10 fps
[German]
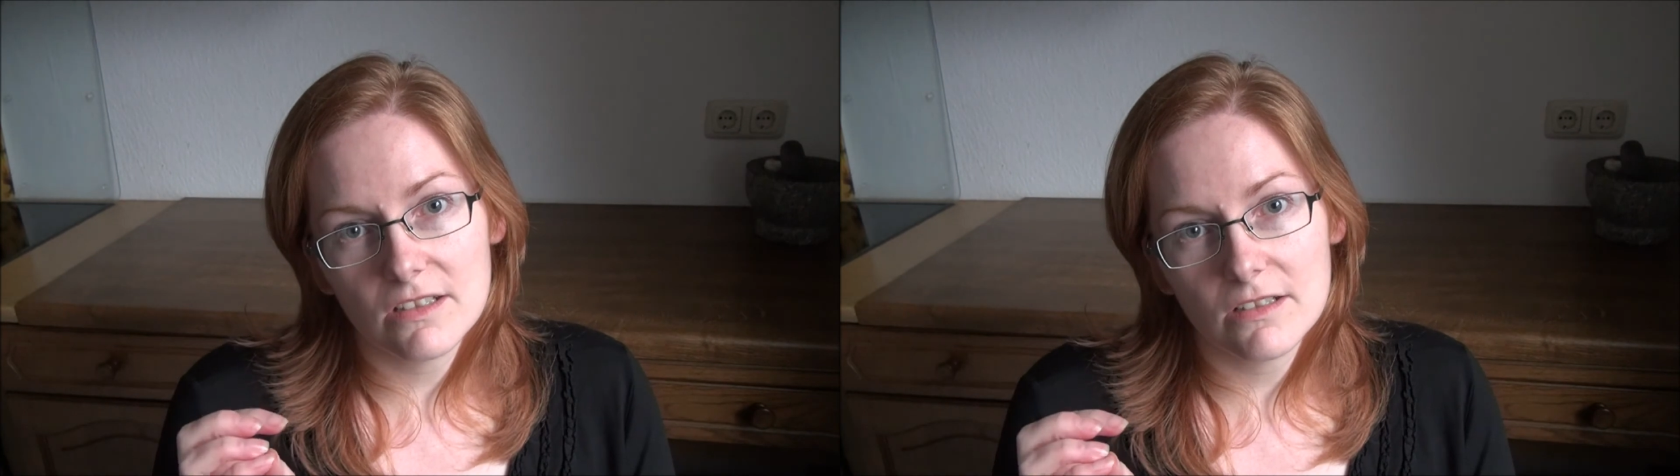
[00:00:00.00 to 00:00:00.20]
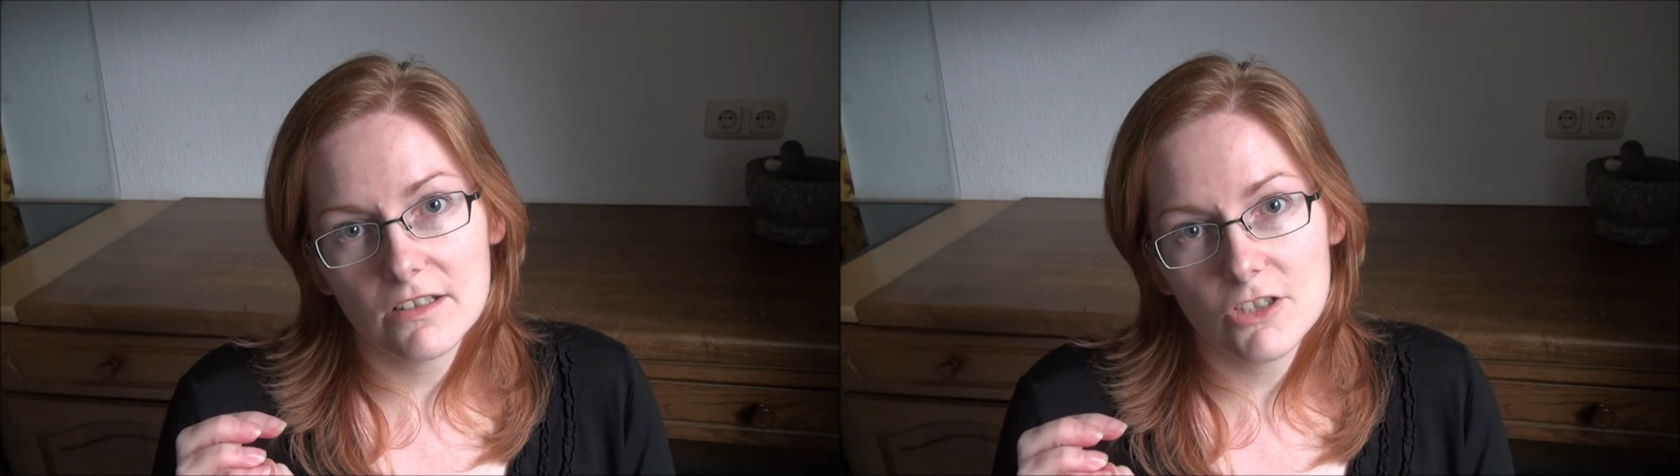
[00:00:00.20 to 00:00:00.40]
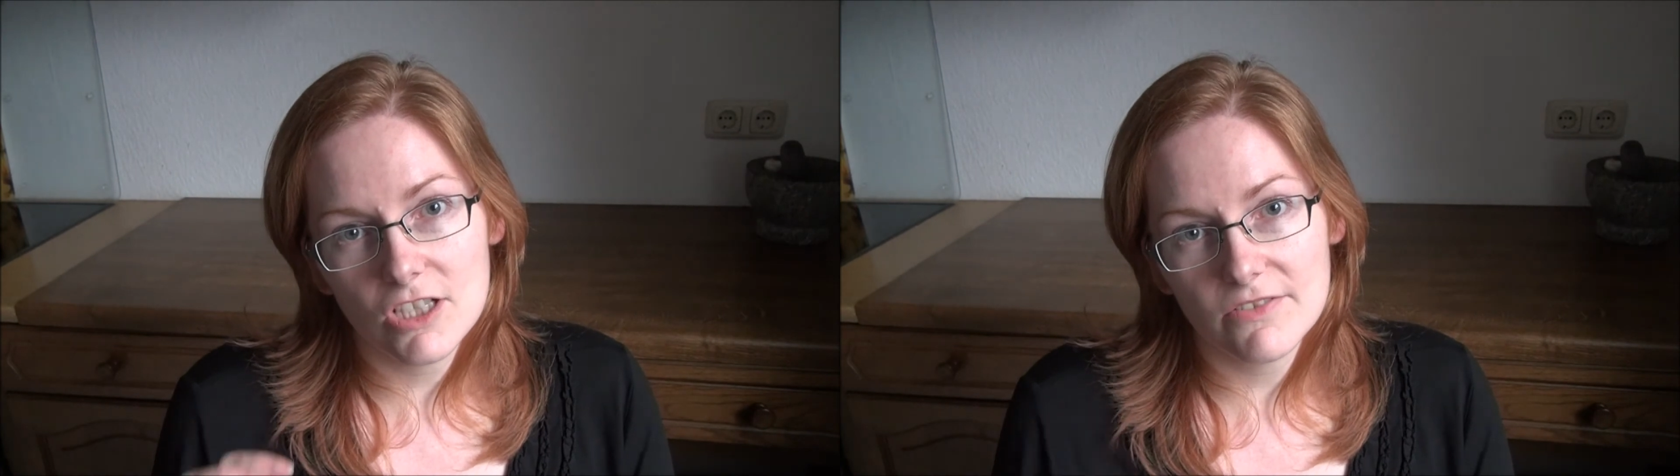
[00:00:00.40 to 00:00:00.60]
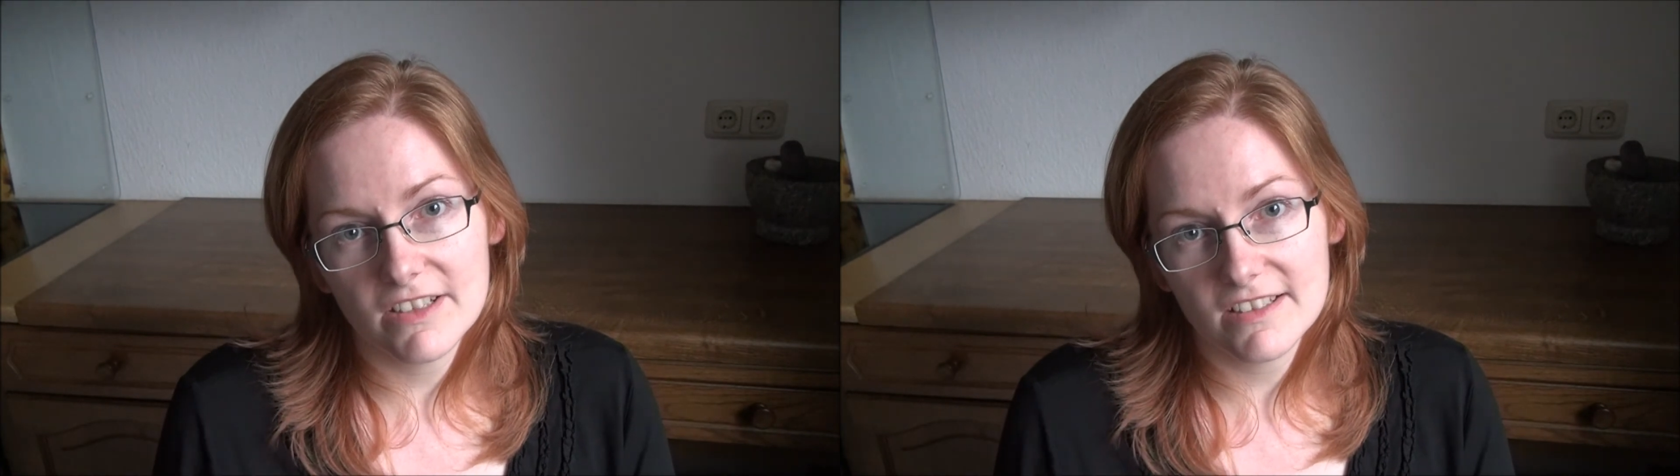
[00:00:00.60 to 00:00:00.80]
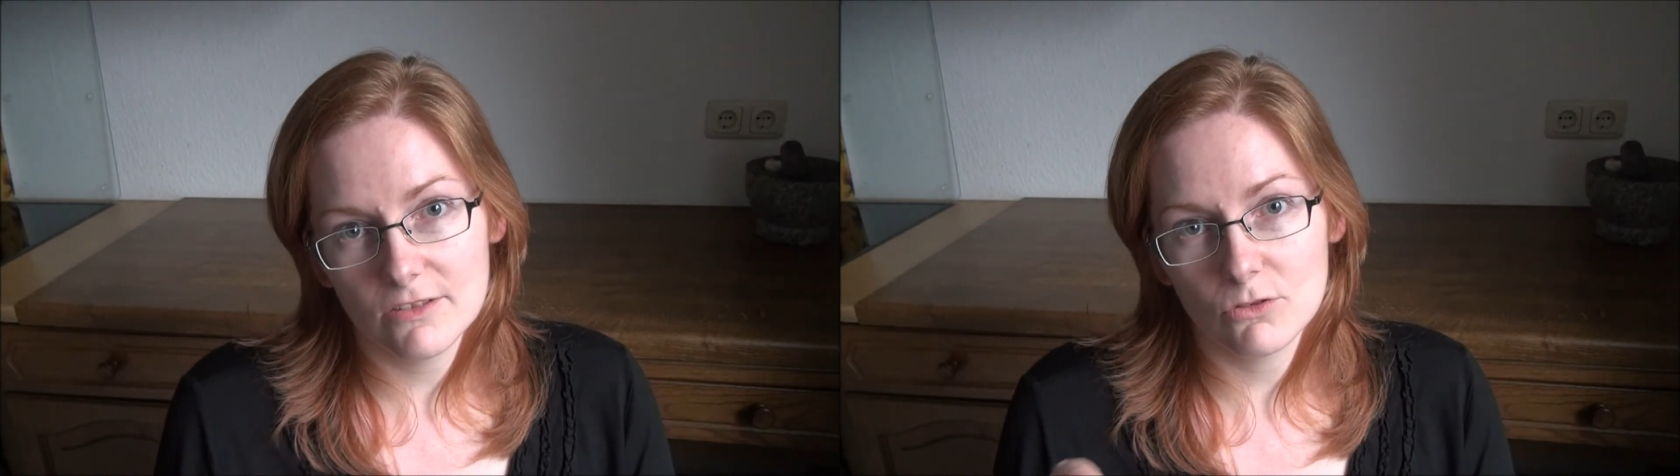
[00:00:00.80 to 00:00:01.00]
äh,
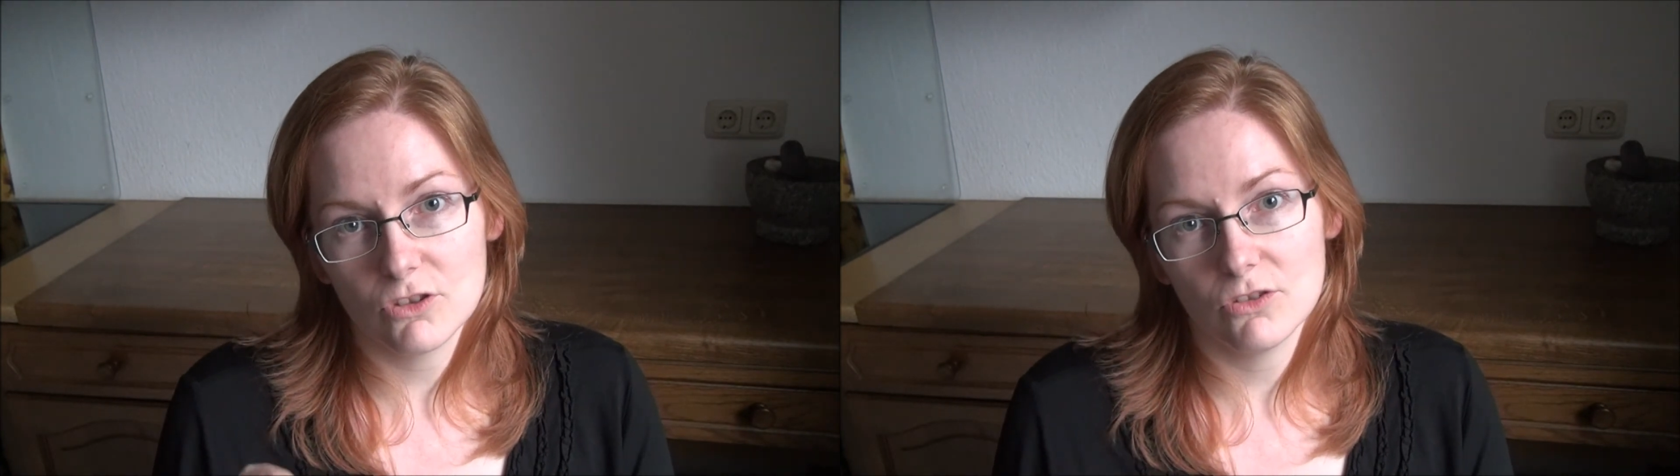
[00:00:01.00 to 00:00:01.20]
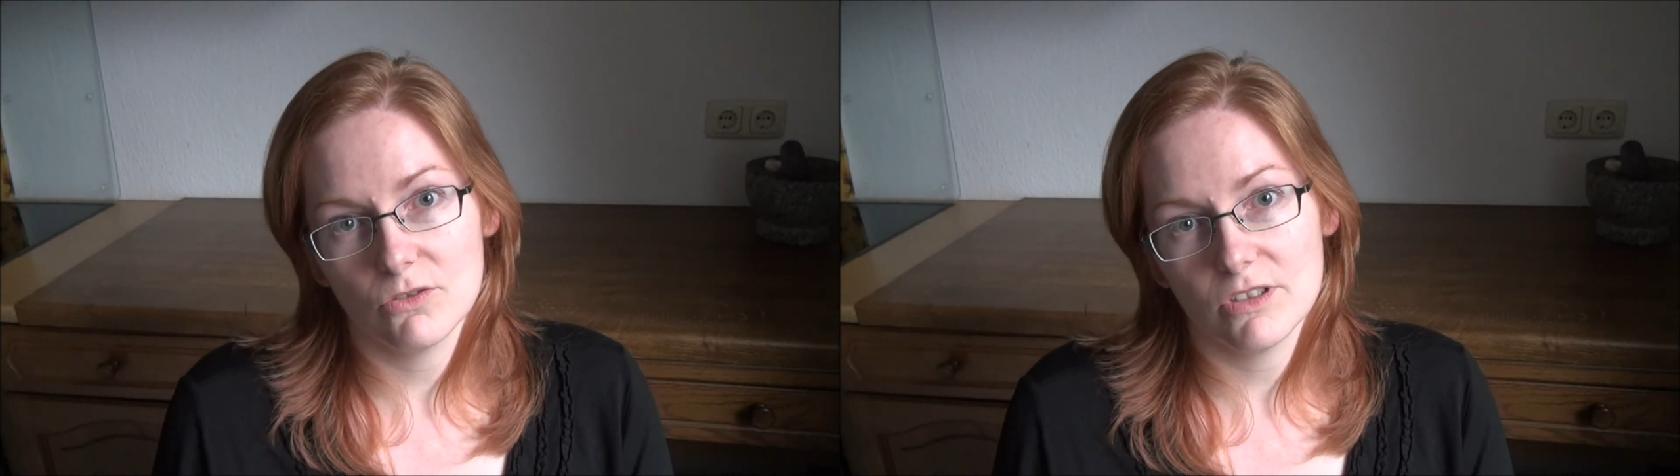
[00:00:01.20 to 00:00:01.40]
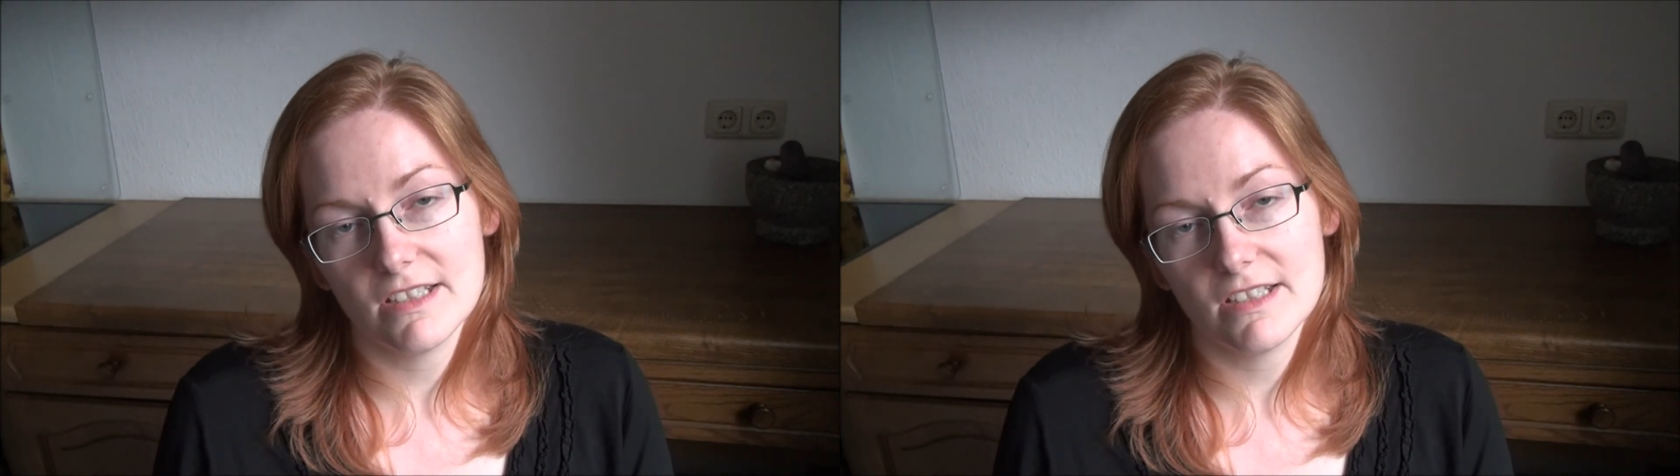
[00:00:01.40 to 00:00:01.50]
Stefans Genusszone.